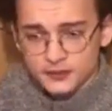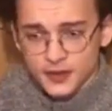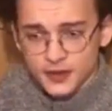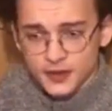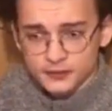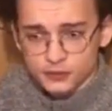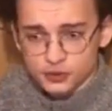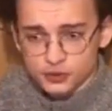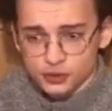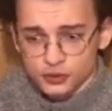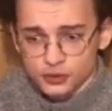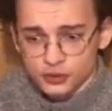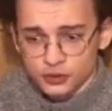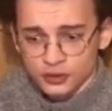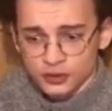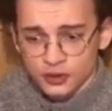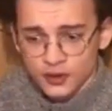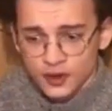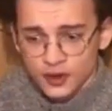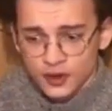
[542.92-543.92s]
vermiş olduk.
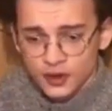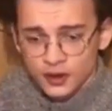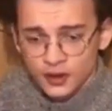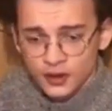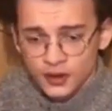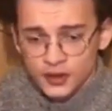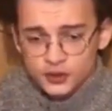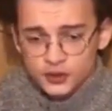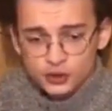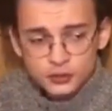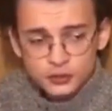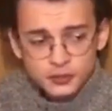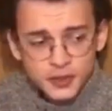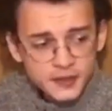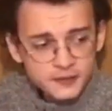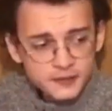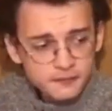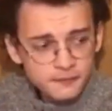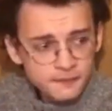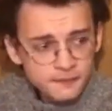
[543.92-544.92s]
Çünkü
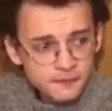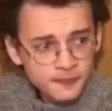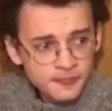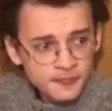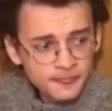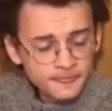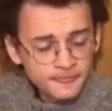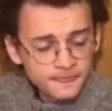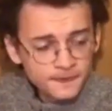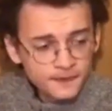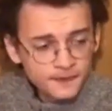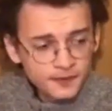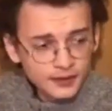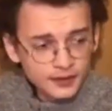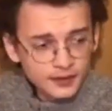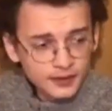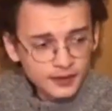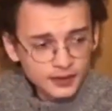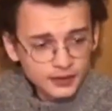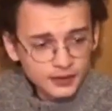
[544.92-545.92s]
ben
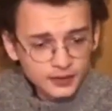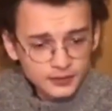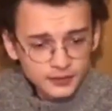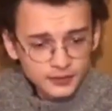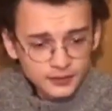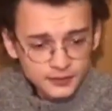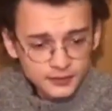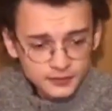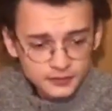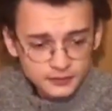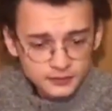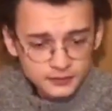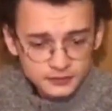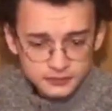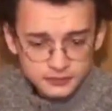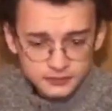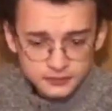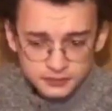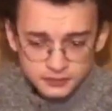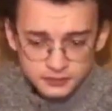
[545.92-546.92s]
e,
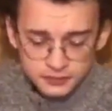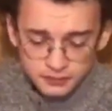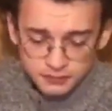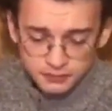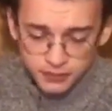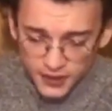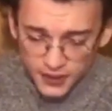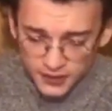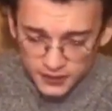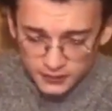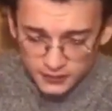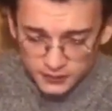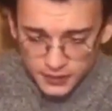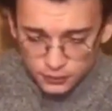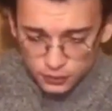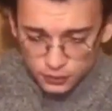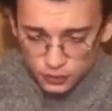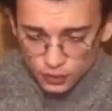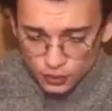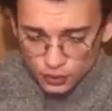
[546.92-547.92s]
baktığımda
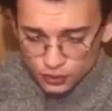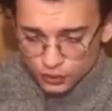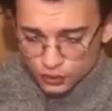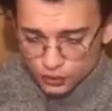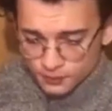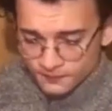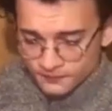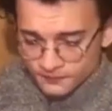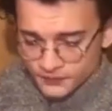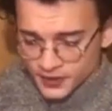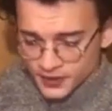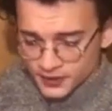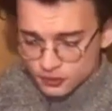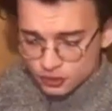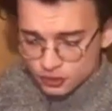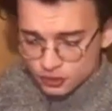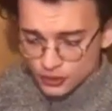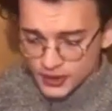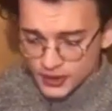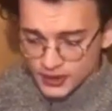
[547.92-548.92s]
bunu görüyorum.
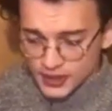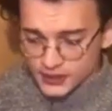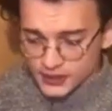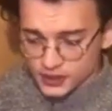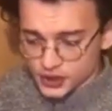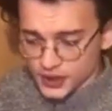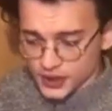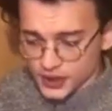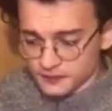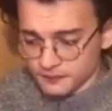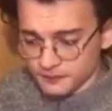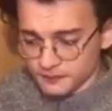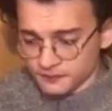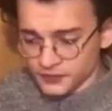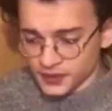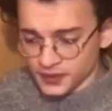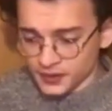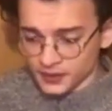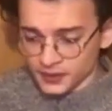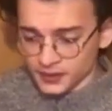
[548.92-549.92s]
Söylenen şey
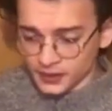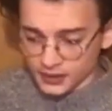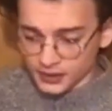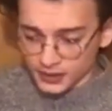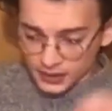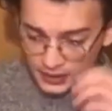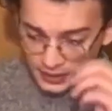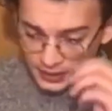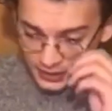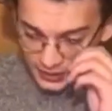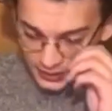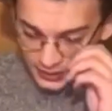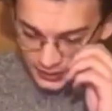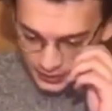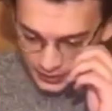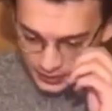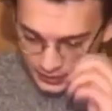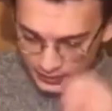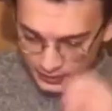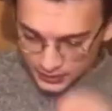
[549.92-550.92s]
ee,
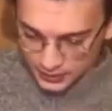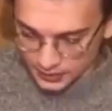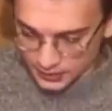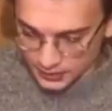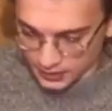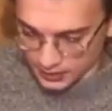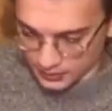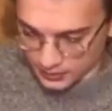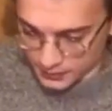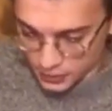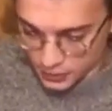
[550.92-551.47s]
bir